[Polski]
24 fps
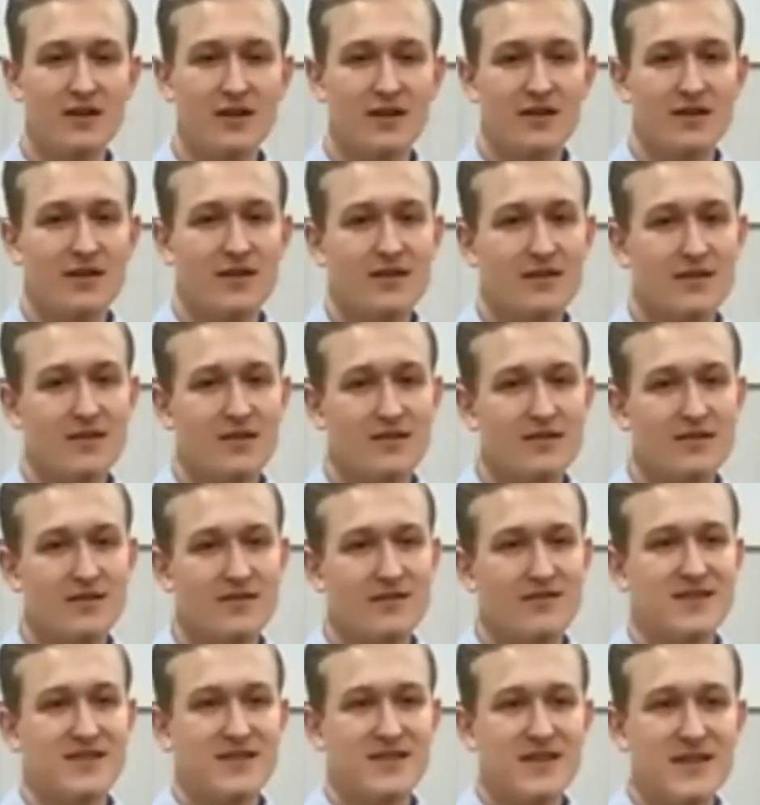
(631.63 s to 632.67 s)
y,
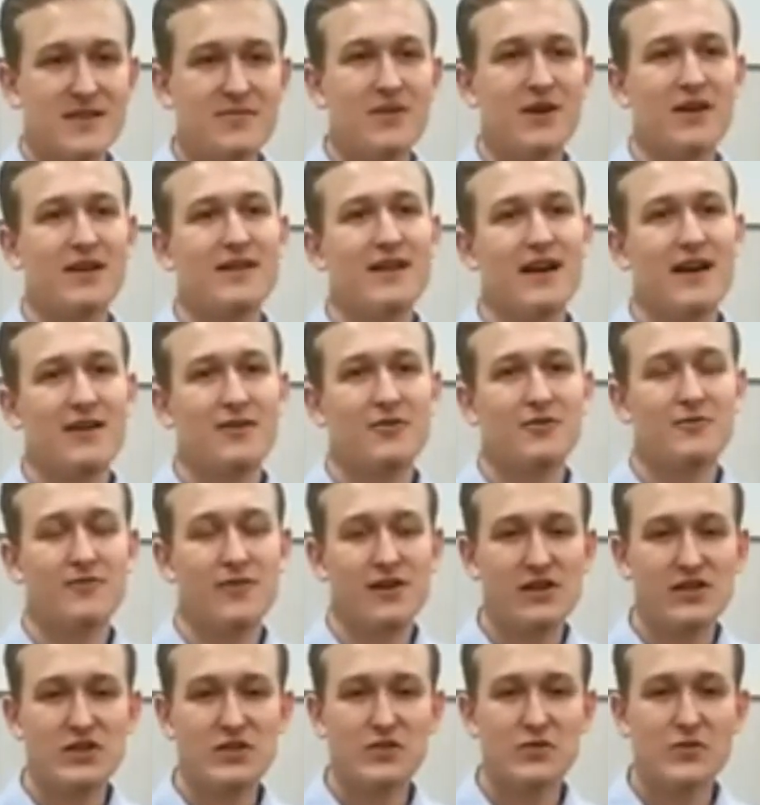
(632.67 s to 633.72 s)
ziem Kanaanu
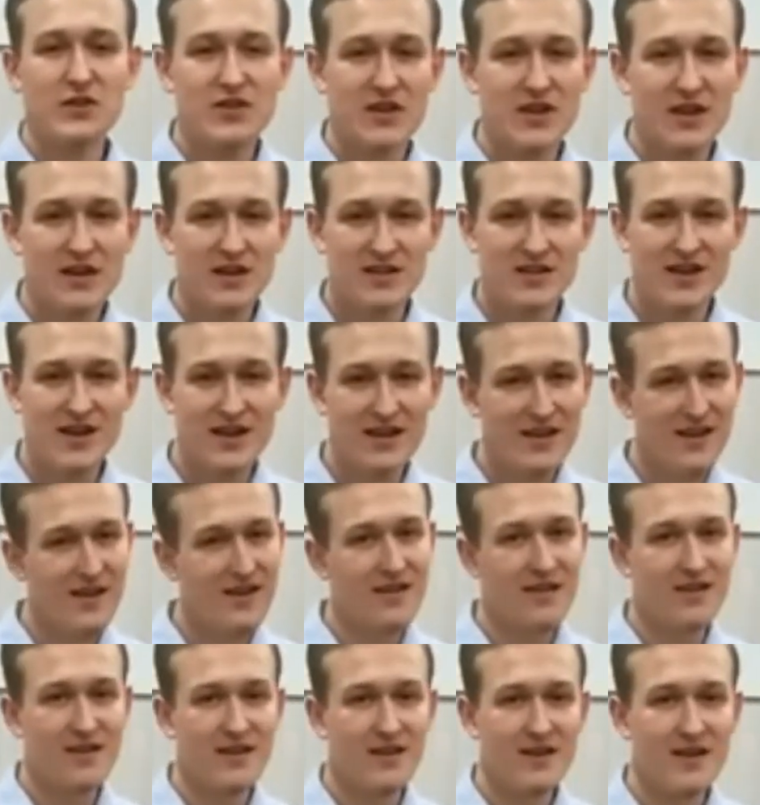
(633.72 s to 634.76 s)
walczyły szerszenie,
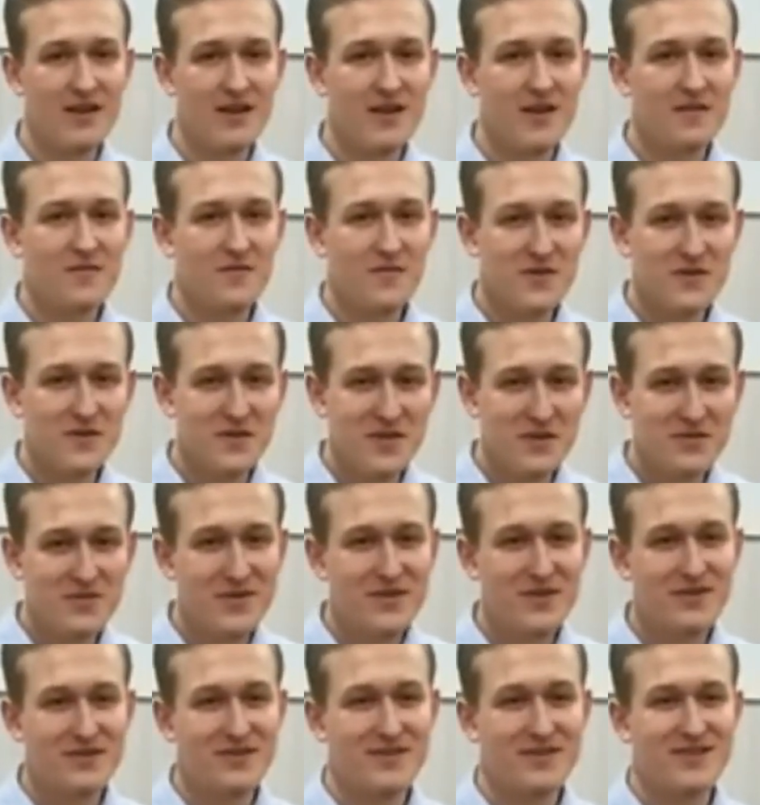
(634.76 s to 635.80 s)

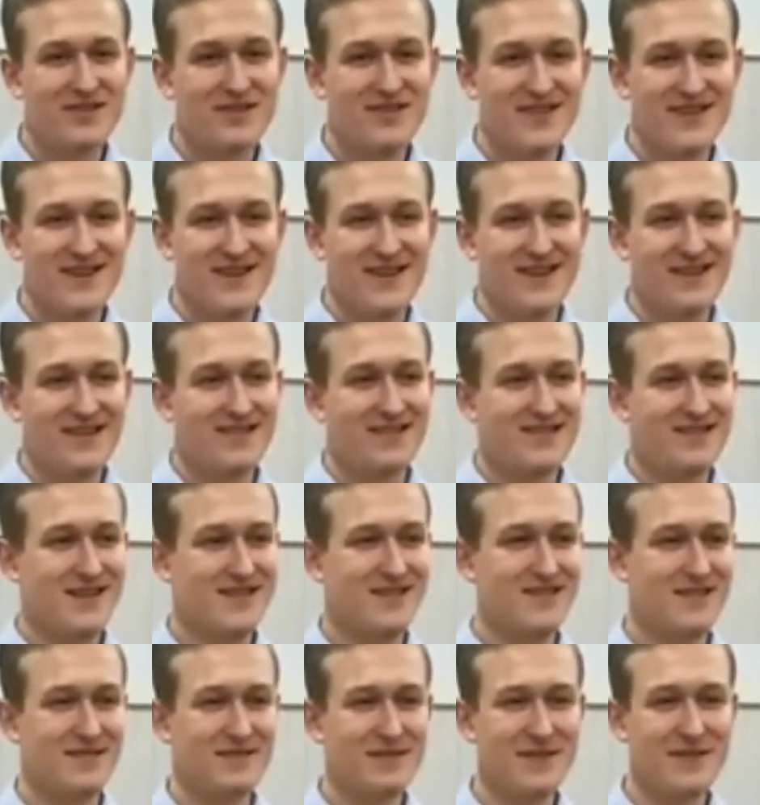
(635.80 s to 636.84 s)
widzimy, że
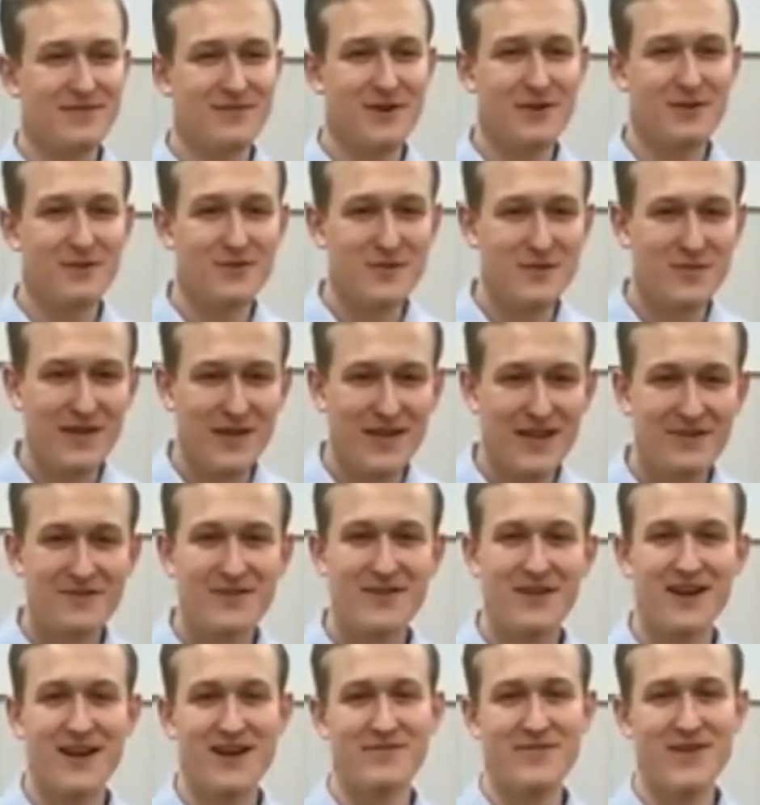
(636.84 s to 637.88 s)
czasem na wrogów spadały
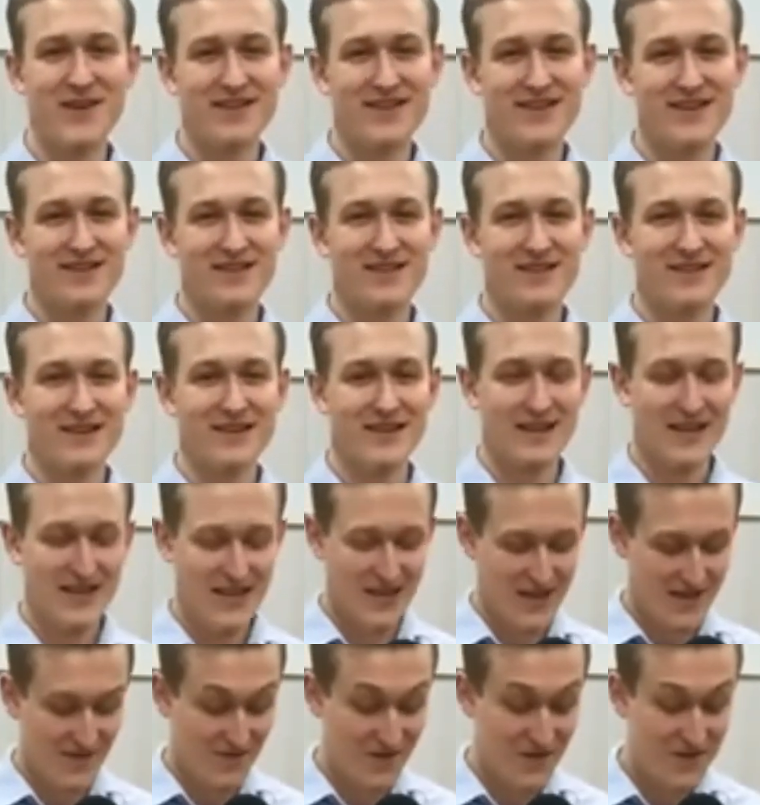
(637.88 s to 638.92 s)
kamienie,
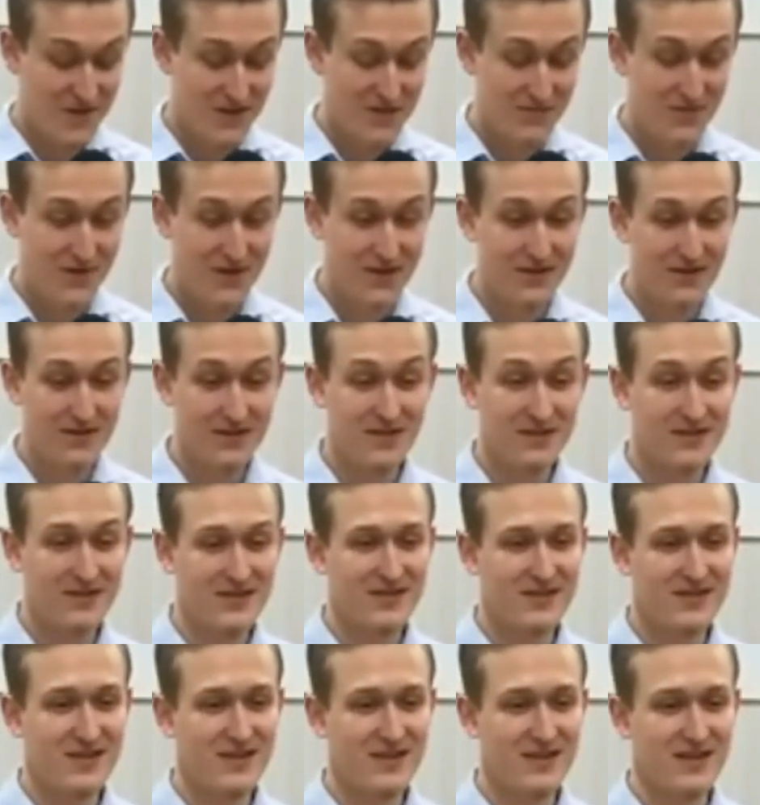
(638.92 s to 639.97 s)
widzimy,
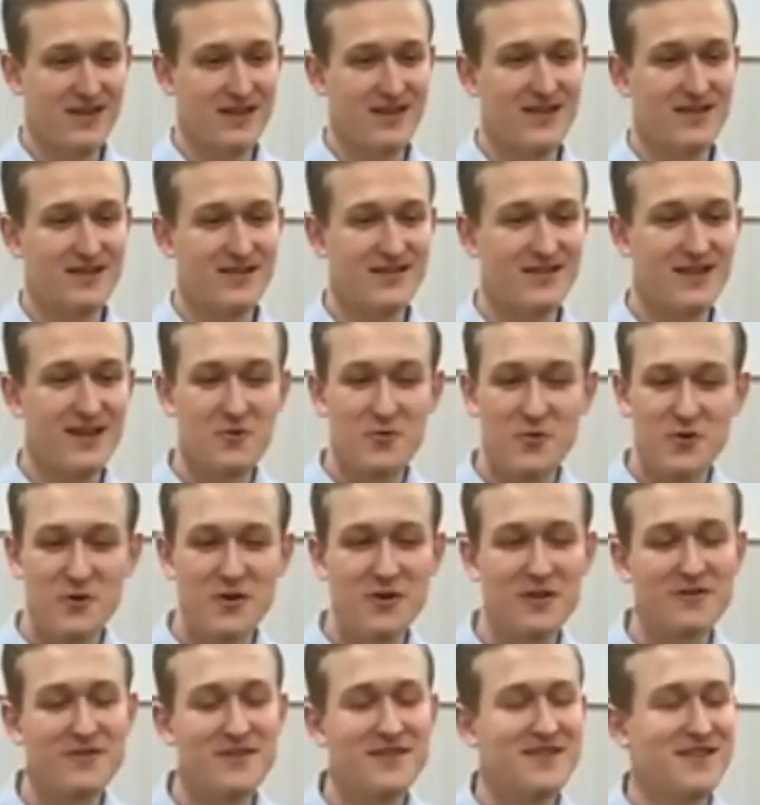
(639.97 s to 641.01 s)
że jest
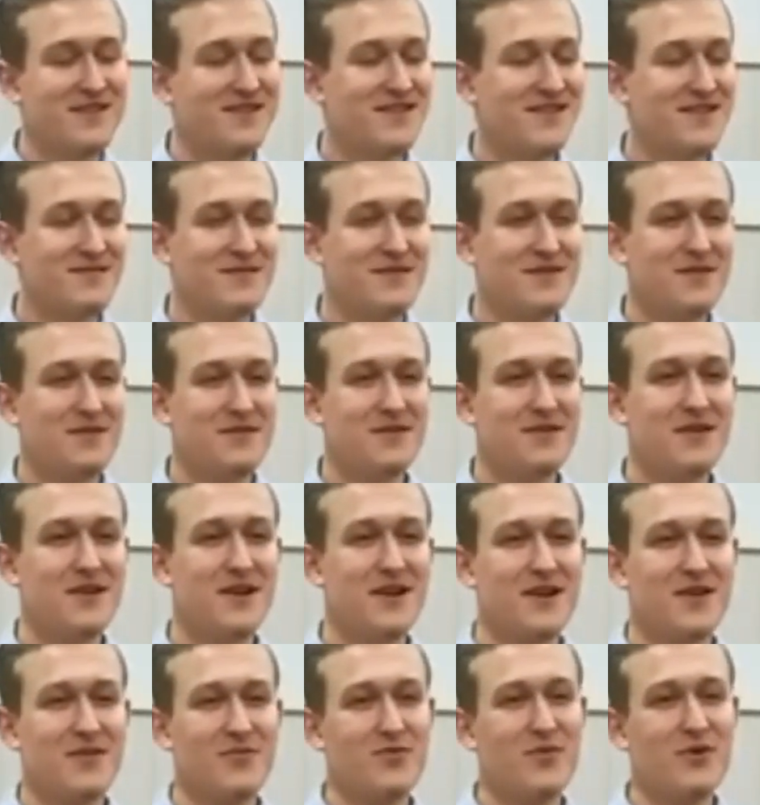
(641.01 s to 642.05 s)
naruszony czasem i
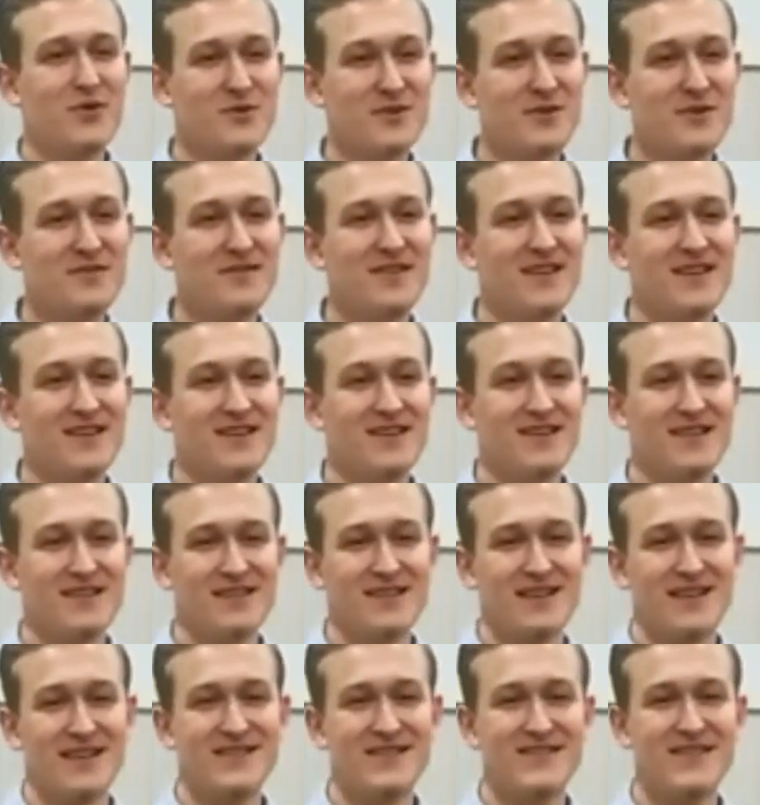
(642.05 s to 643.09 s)
porządek
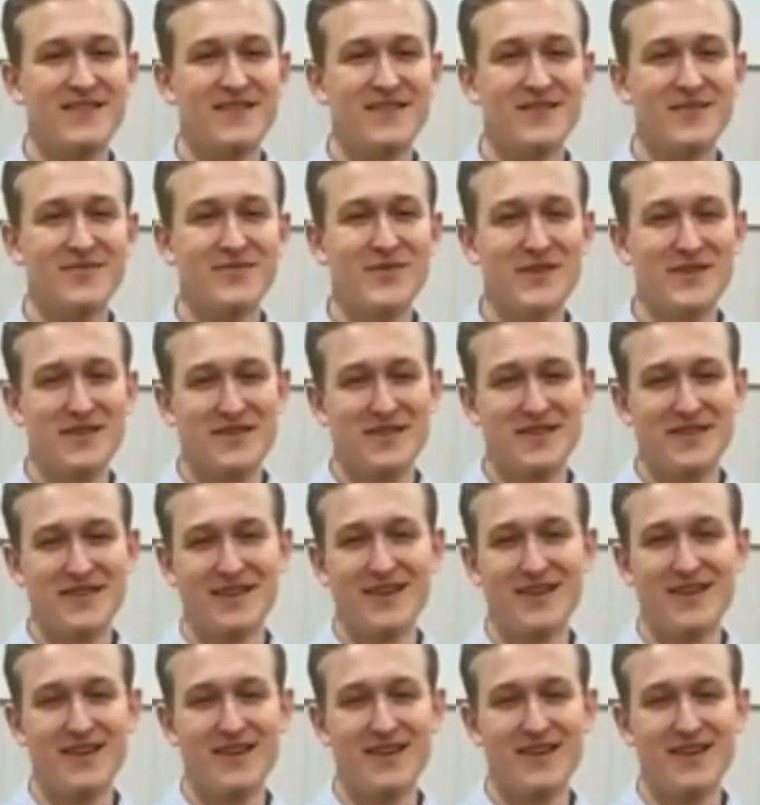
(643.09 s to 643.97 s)
astronomiczny